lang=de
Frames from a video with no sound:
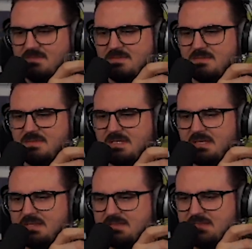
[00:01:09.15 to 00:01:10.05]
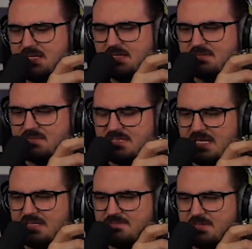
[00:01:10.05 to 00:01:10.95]
Und hat er dann so
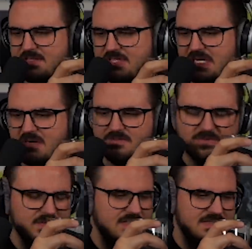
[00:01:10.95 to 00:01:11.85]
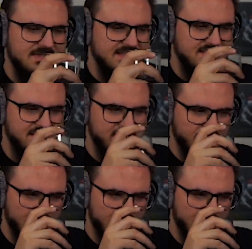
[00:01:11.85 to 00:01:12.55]
getan, als würde er in Chicago wohnen? Ich weiß es nicht.